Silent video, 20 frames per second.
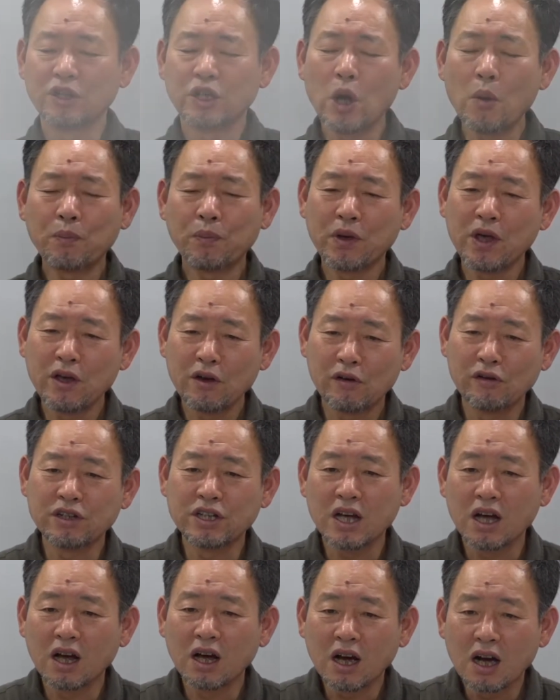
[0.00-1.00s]
협계
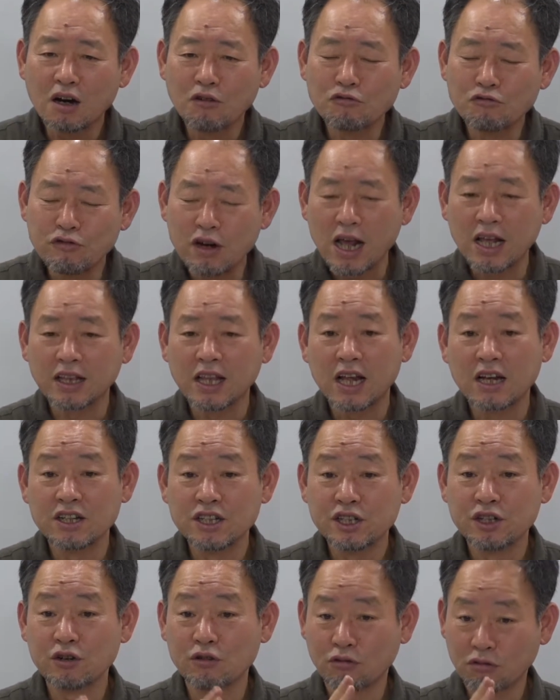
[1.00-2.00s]
열차가 운행되는
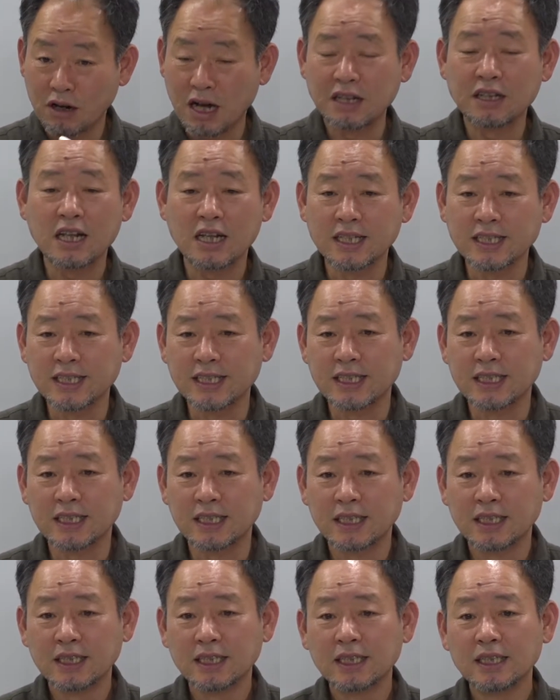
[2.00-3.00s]
지역으로 간다든지
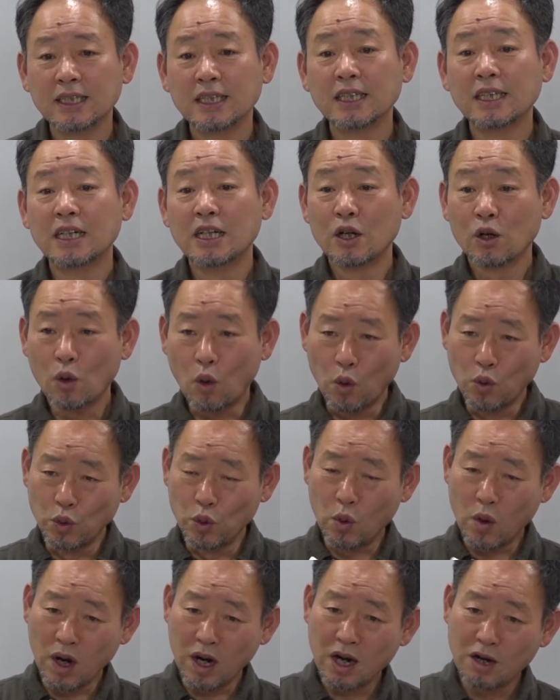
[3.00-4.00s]

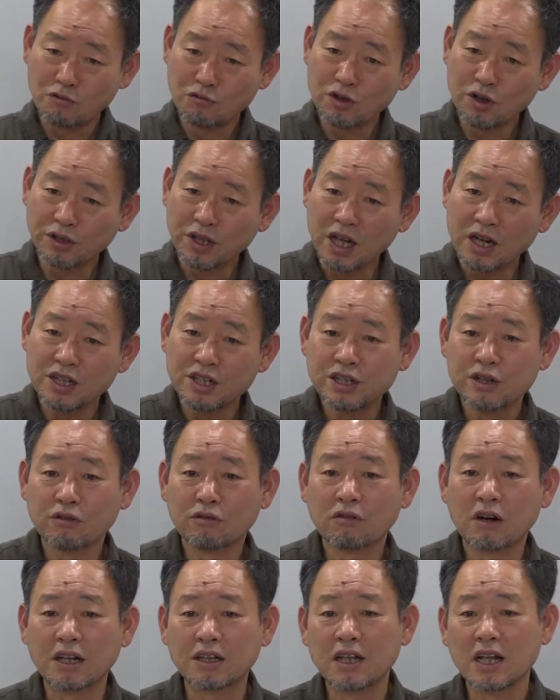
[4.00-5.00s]
콘도라가 운영되는
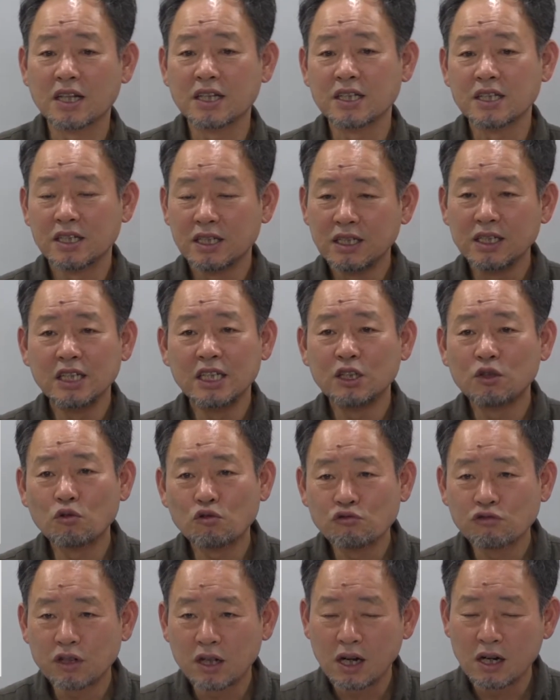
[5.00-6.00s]
지역으로 간다든지 이
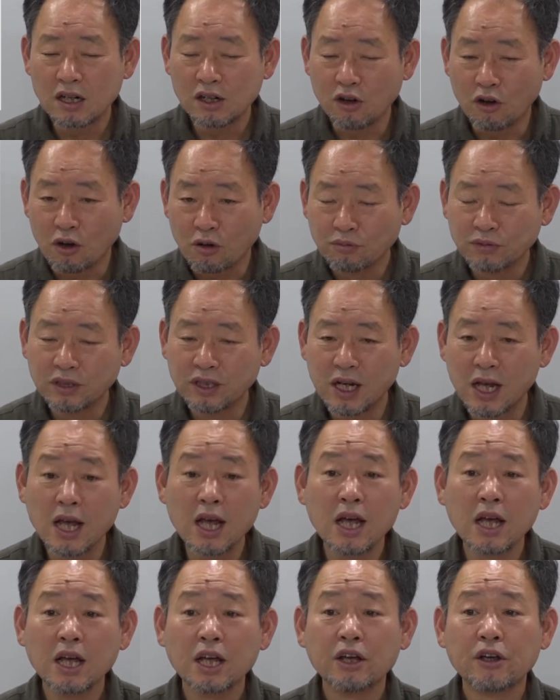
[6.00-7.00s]
이동수단을
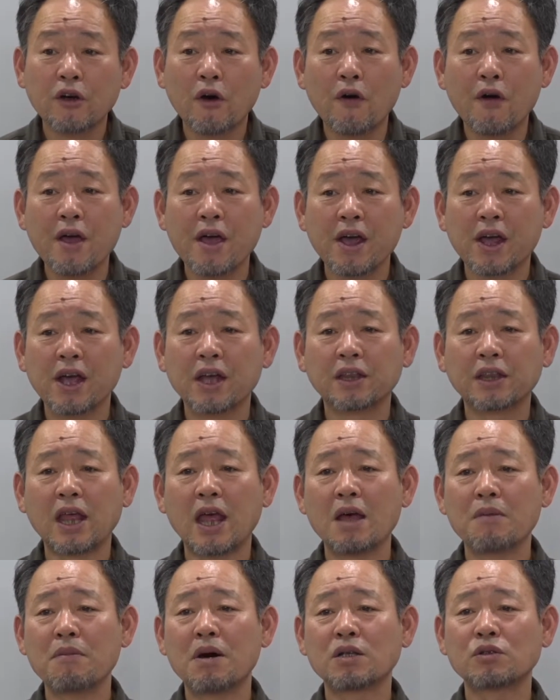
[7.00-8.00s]
여러분들의 여행의
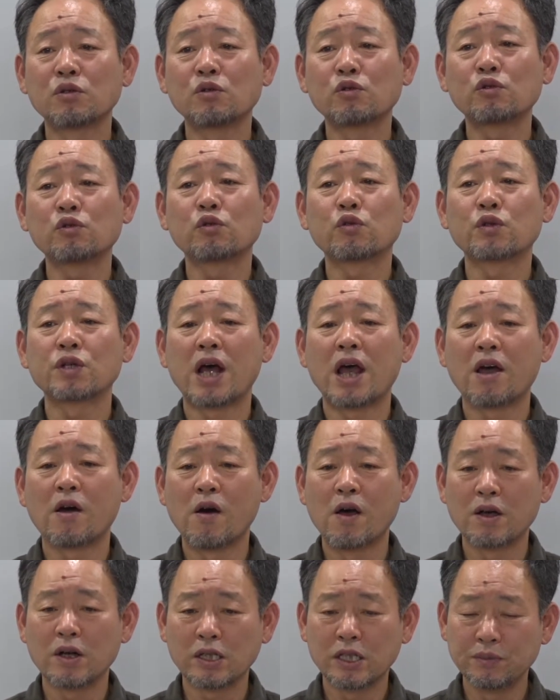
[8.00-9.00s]
테마 소스로
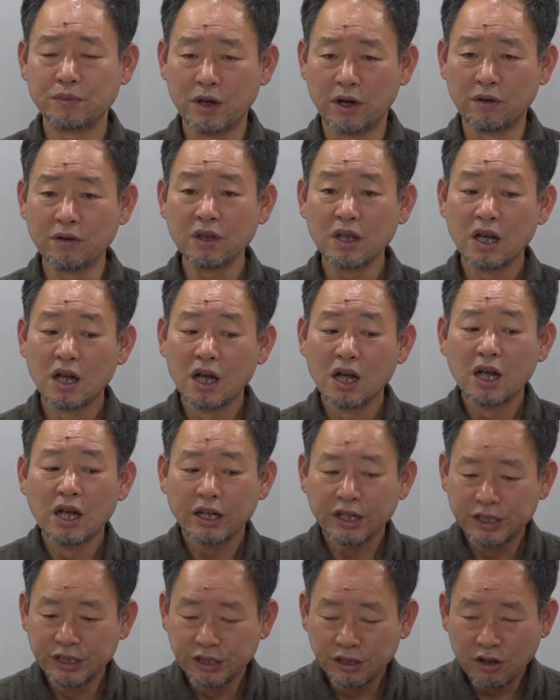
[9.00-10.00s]
사용하시면
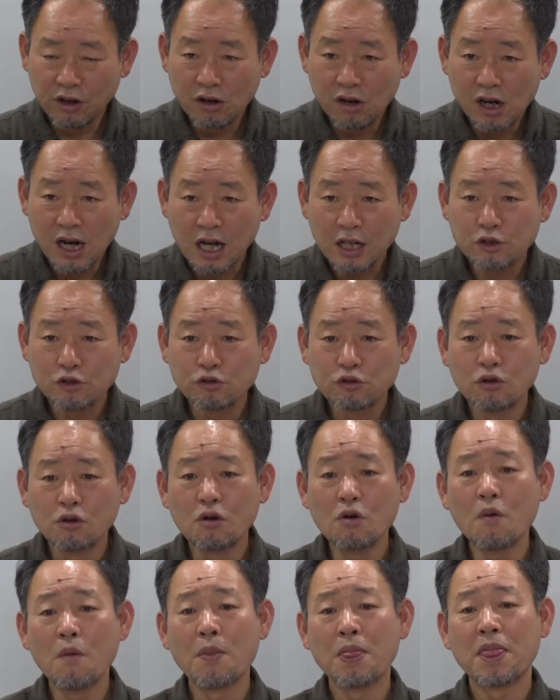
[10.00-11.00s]
그걸
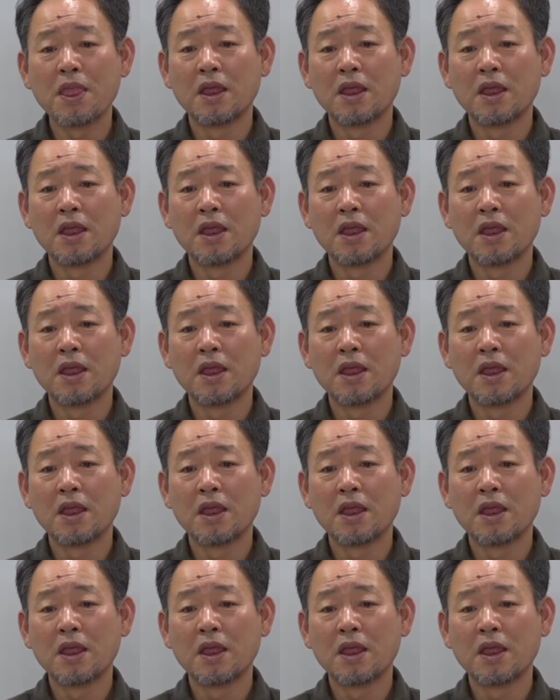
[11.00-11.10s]
가지고